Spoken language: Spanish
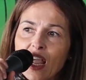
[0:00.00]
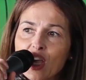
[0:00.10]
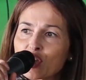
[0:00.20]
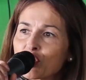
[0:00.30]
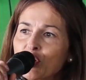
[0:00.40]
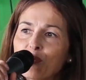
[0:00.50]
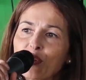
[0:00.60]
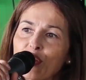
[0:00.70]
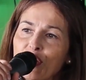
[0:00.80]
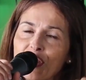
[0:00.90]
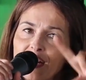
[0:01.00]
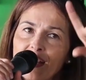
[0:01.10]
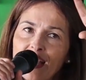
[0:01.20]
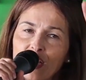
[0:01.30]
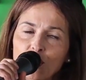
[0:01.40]
Yo no puedo decir,
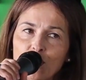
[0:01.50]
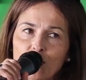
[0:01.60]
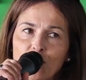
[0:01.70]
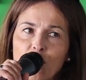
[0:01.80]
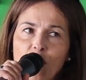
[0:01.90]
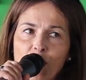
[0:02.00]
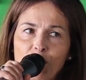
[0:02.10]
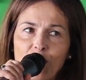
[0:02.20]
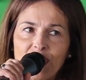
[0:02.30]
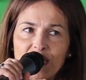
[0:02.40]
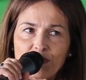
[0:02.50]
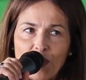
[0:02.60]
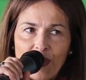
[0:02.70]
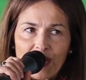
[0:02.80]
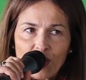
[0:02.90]
no podéis
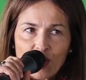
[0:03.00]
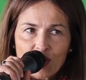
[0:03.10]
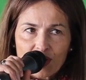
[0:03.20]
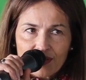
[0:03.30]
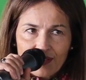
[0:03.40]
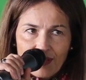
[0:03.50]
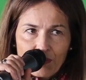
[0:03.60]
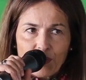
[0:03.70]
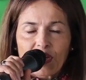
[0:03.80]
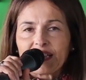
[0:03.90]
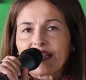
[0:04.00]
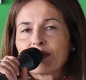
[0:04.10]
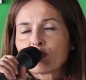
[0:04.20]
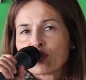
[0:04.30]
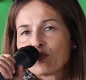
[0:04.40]
moveros porque
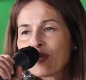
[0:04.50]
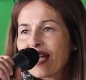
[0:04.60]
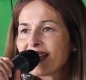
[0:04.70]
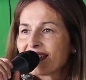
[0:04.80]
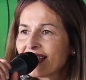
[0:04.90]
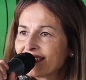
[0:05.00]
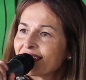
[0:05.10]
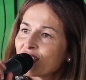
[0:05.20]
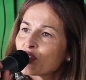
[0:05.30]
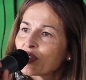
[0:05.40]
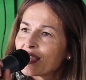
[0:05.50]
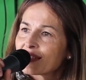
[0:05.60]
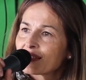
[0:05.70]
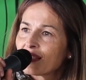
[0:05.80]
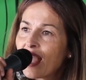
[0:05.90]
tenemos un viaje de tantas
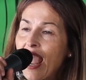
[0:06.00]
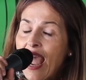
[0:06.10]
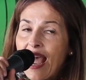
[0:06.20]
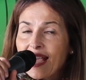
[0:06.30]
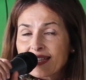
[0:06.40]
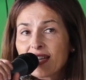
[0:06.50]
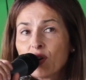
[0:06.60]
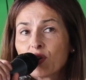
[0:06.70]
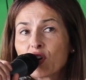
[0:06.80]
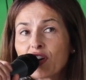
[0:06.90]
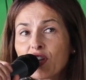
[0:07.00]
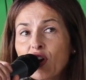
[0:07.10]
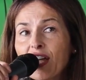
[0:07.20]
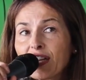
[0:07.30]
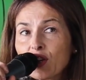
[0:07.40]
horas. Así lo único que yo
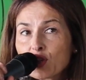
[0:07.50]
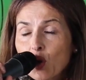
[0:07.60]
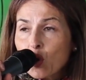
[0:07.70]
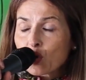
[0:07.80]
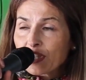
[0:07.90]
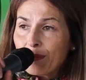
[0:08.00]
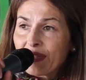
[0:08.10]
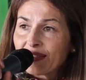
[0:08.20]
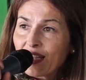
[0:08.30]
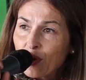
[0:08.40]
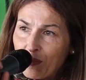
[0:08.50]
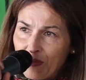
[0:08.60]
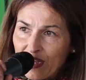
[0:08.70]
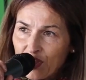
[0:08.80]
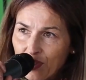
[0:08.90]
genero es justamente lo inverso.